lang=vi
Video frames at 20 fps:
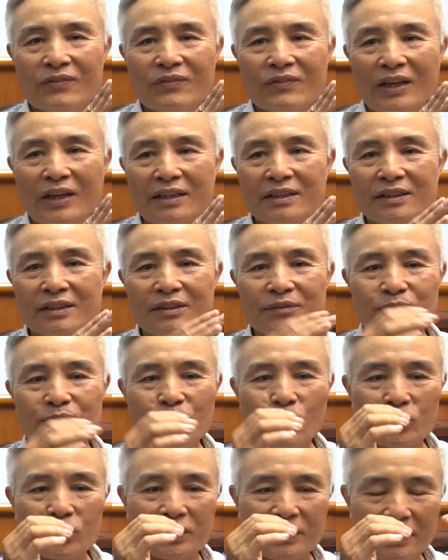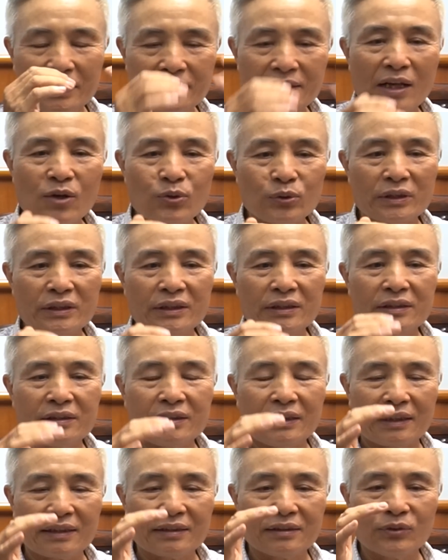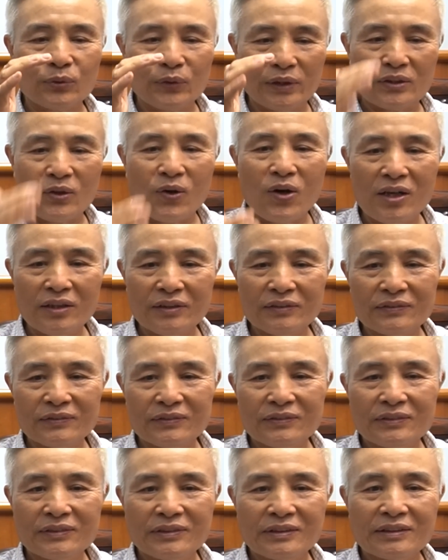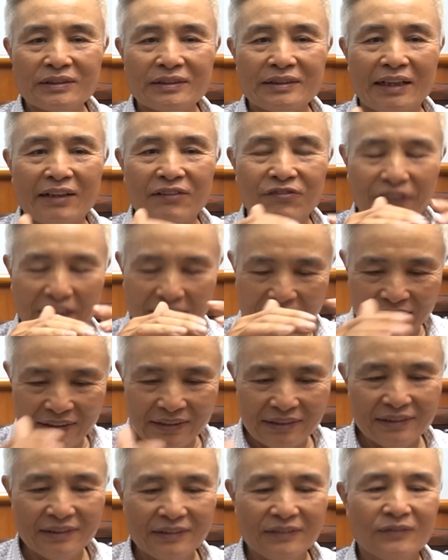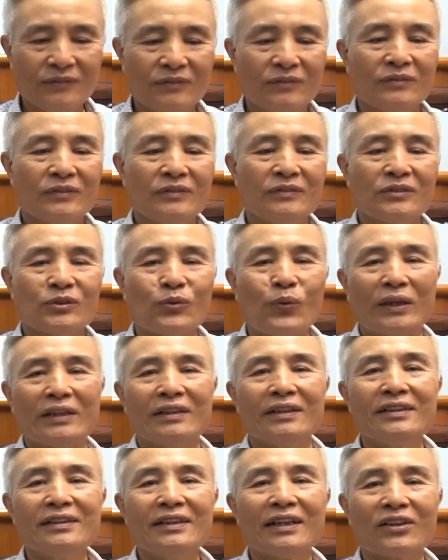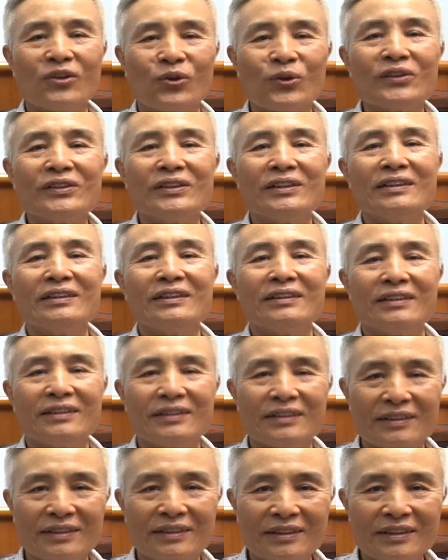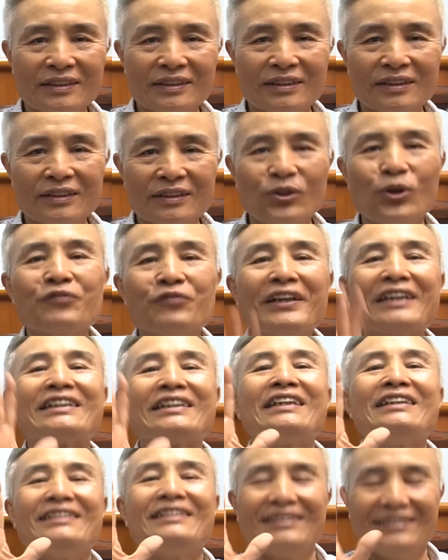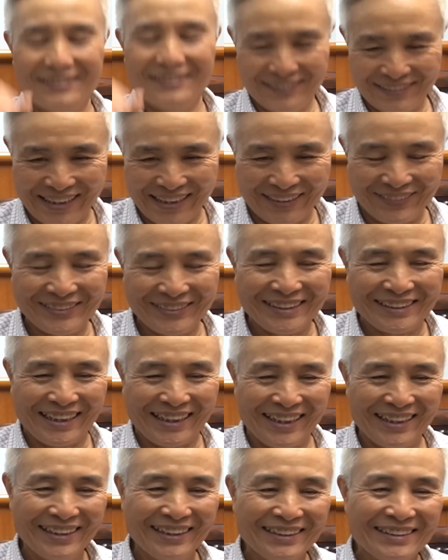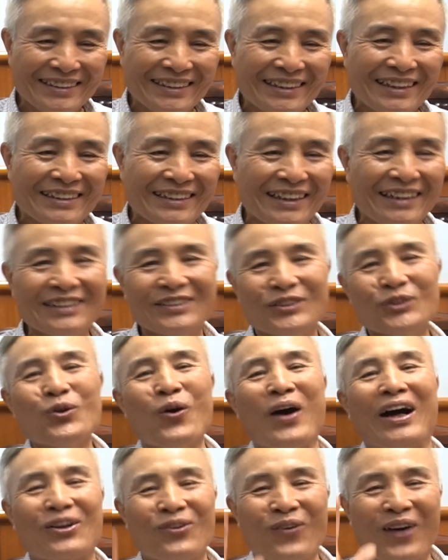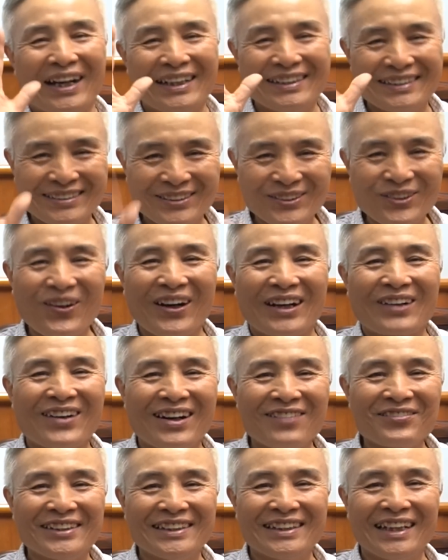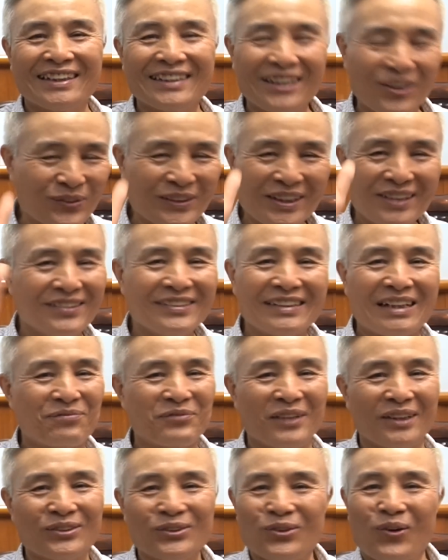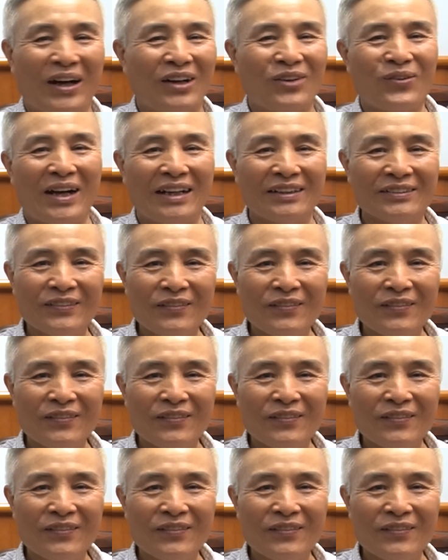Thế thì một tí sau thì thằng ngụy đó là vén quần nên là ngồi ngồi vệ sinh. Đấy, nó như thế. Thế thì tôi hoảng quá, tôi hoảng quá vì lần đầu tiên tôi gặp địch, tôi hoảng quá.